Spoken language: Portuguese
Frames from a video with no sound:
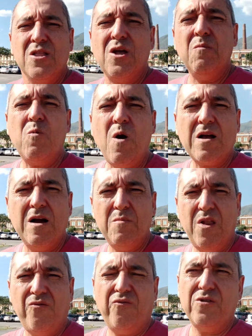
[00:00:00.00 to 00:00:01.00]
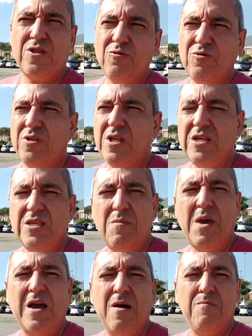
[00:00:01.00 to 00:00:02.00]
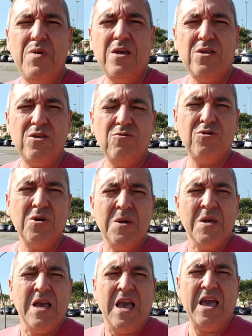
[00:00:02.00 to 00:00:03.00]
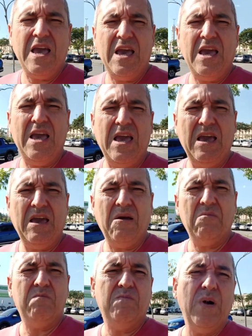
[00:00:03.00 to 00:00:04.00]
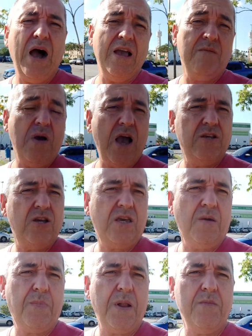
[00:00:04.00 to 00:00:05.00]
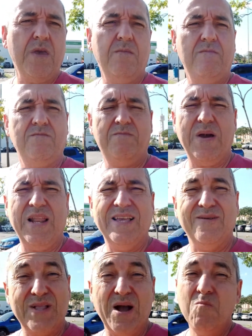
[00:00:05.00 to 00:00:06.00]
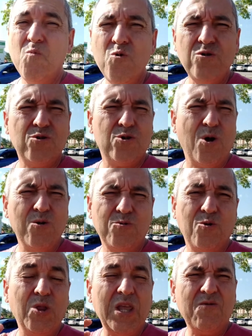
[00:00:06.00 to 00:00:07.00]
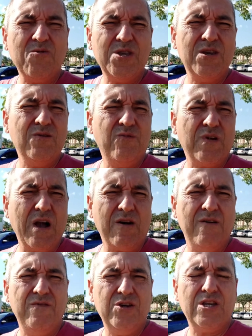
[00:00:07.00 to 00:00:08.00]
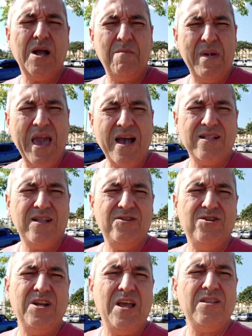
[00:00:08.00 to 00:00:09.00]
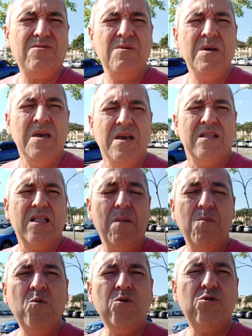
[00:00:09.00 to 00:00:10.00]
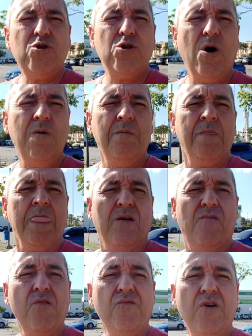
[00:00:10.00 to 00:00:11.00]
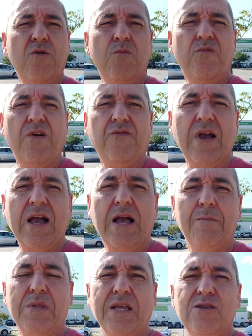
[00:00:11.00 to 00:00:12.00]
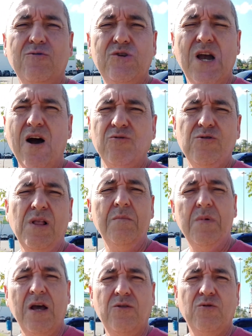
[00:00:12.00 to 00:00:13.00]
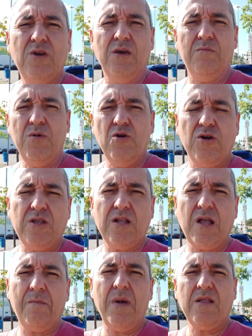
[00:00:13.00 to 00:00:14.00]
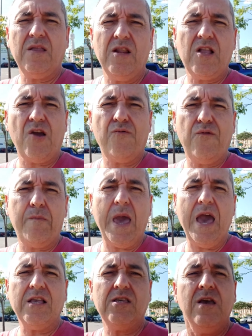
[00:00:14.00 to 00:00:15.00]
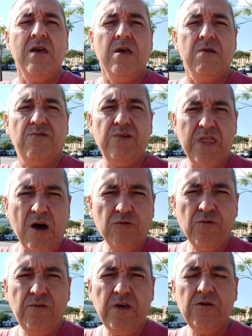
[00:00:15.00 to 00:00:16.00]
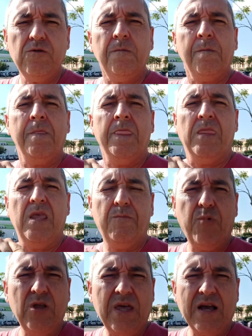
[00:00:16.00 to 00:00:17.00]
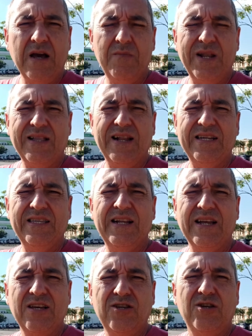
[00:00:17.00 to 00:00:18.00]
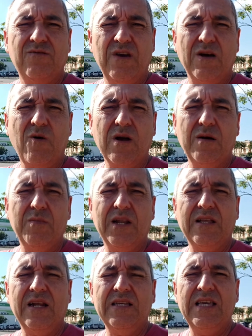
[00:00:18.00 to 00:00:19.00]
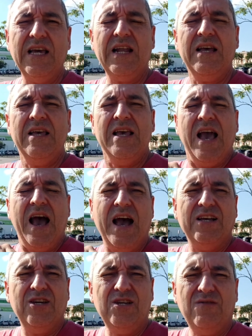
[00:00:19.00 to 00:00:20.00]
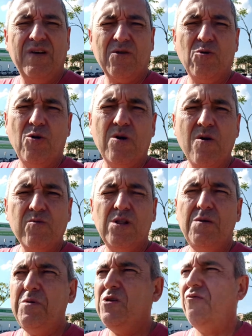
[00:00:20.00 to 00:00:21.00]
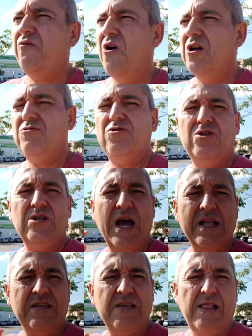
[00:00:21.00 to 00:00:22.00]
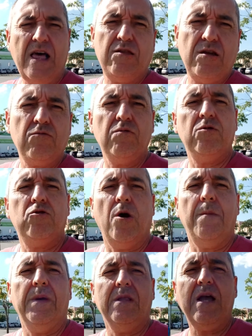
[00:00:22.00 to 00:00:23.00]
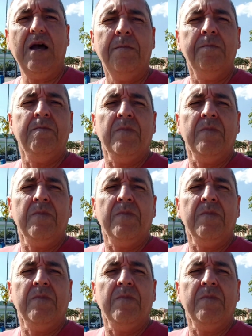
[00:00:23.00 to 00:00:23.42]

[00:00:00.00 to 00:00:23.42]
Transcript: Estamos com a câmera frontal de 13 megapixels. É, a imagem aqui para mim parece que está muito sol, não estou nem conseguindo ficar com a vista aberta direito. Está muito sol. Vamos ver como vai ficar a captação de áudio. Lembrando que 1080p, 30 fps, final do vídeo depois da câmera traseira, que a gente vier com a câmera traseira, a gente vai colocar o clipe de fotos tiradas lá dentro do shopping, tá?